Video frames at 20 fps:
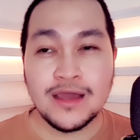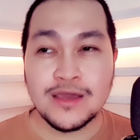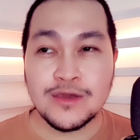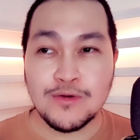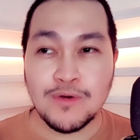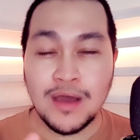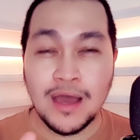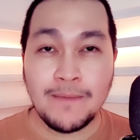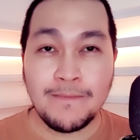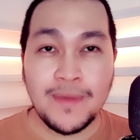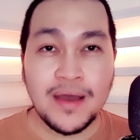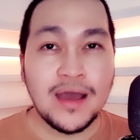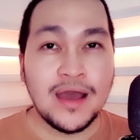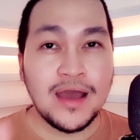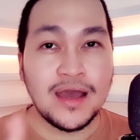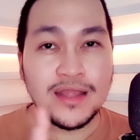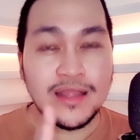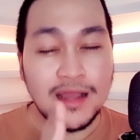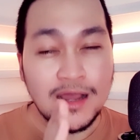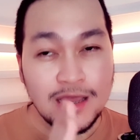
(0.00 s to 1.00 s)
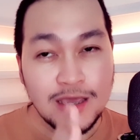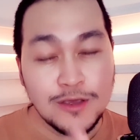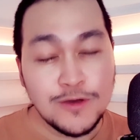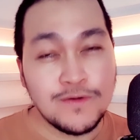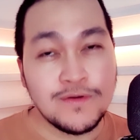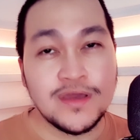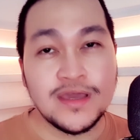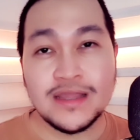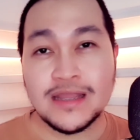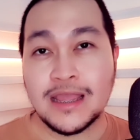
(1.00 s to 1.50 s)
ang iyong ama at ang
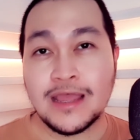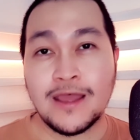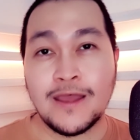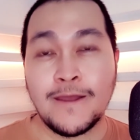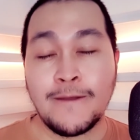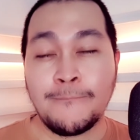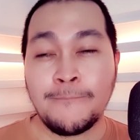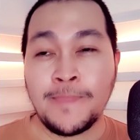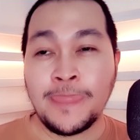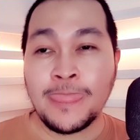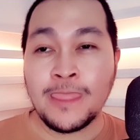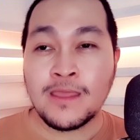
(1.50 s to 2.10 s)
iyong ina,